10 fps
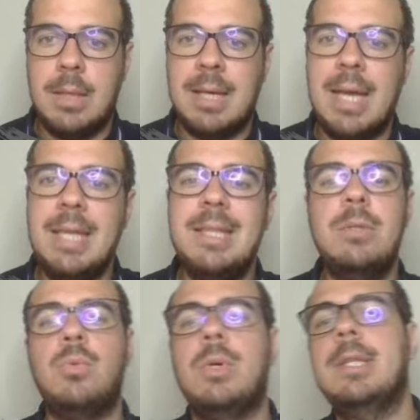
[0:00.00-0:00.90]
re in
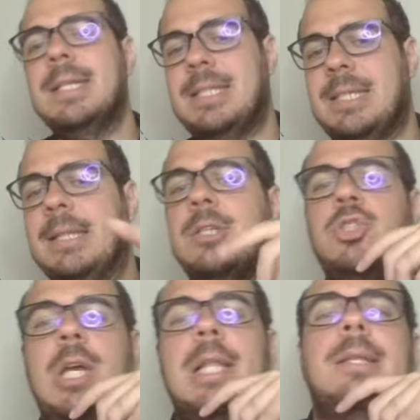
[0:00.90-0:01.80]
d2, interessante
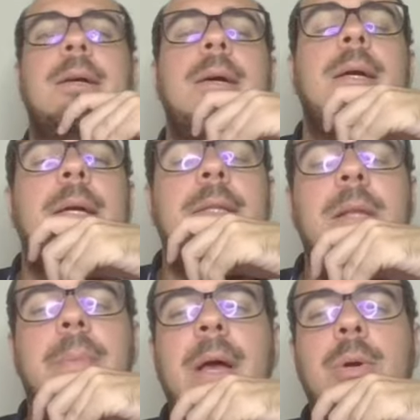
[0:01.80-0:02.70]
scelta
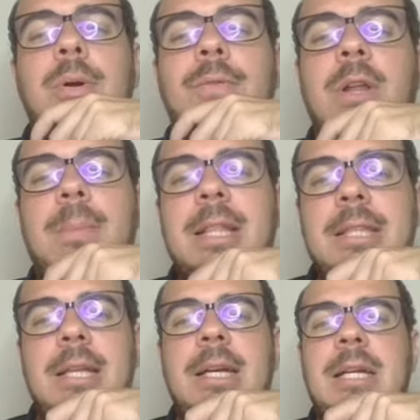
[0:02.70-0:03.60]
del bianco che vuole
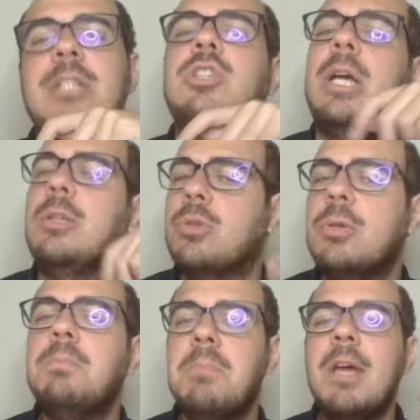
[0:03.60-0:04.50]
mantenere al
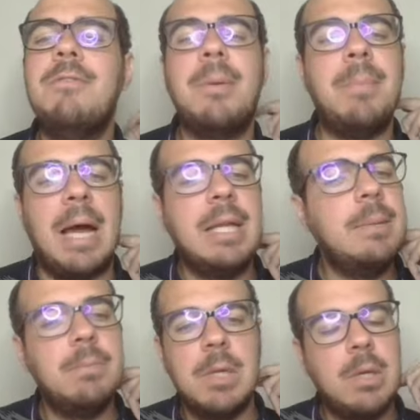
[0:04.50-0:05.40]
centro e va
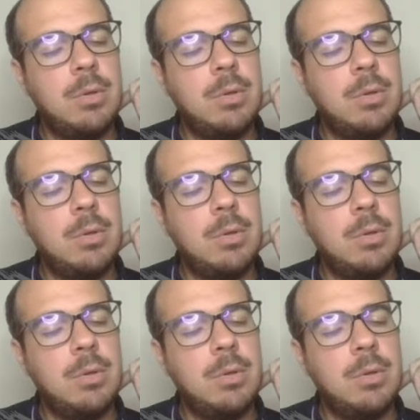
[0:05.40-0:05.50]
bene,